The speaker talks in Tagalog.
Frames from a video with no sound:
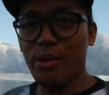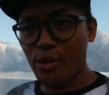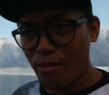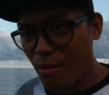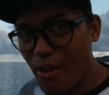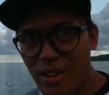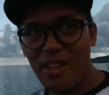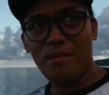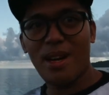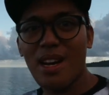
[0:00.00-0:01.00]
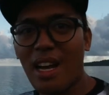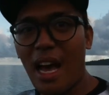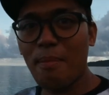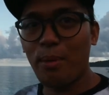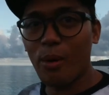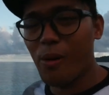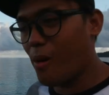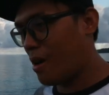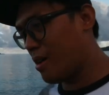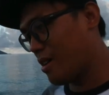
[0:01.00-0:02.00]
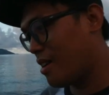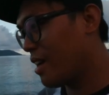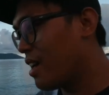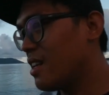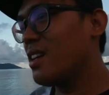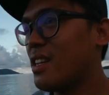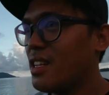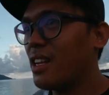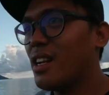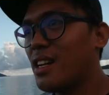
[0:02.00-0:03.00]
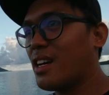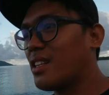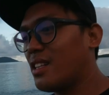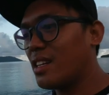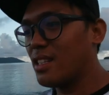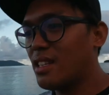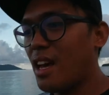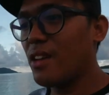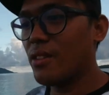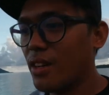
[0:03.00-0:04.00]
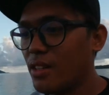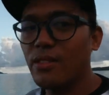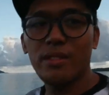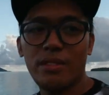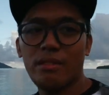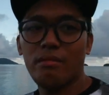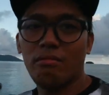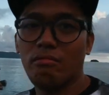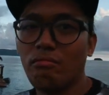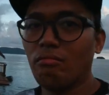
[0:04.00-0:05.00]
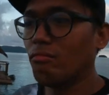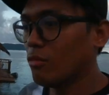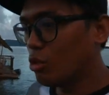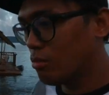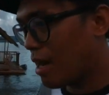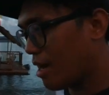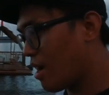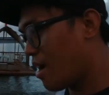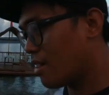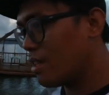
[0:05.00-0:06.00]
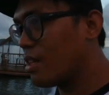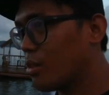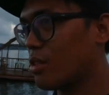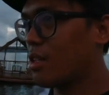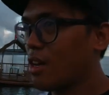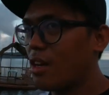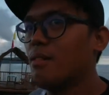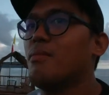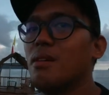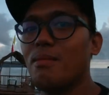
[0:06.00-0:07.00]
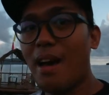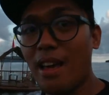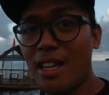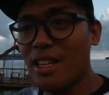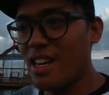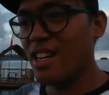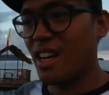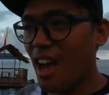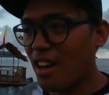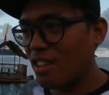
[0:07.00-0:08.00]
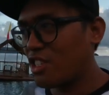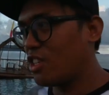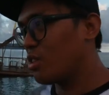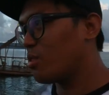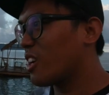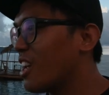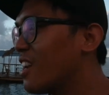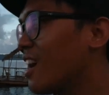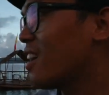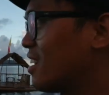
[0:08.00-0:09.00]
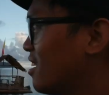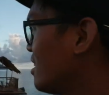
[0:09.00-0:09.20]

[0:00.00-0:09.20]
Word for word: Good morning, mga kapo! And ayan, naglalakad-lakad tayo ngayong umaga dito sa baybay ng Garchi Torena.